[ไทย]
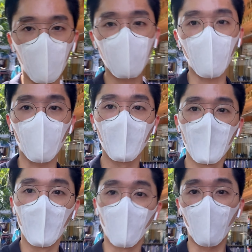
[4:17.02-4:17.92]
ยงจาก
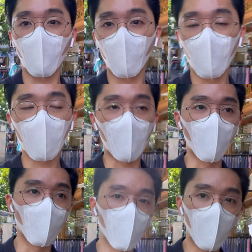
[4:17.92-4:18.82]
ไมโครโฟนของ
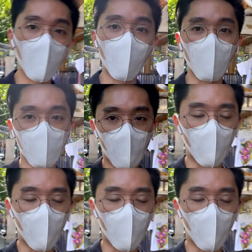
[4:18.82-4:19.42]
หูฟัง AirPods